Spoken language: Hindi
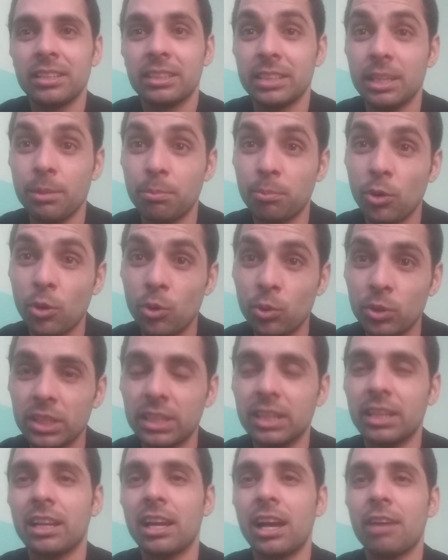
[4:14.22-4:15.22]
ये बहुत ही
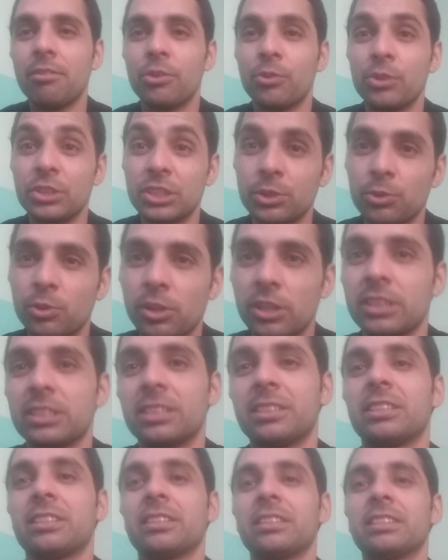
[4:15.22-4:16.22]
खराब है विच इज
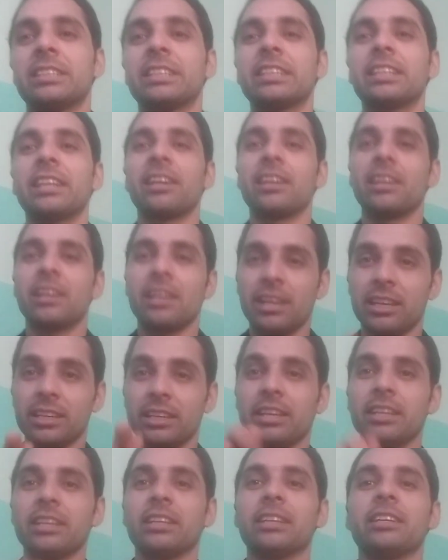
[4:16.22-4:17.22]
वर्स्ट ठीक है
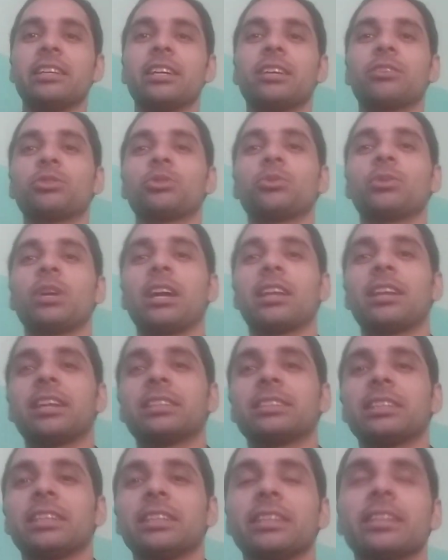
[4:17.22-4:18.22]
ये इंडिया को सुधारना
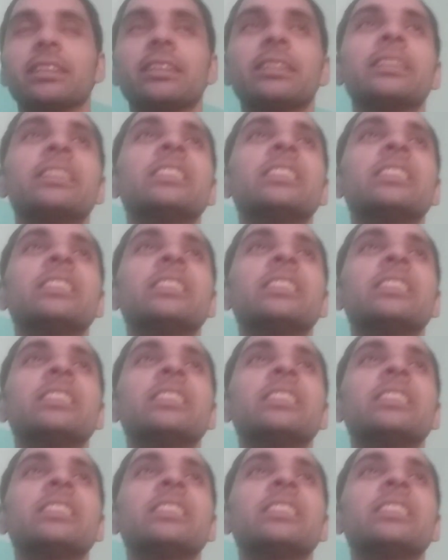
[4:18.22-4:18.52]
चाहिए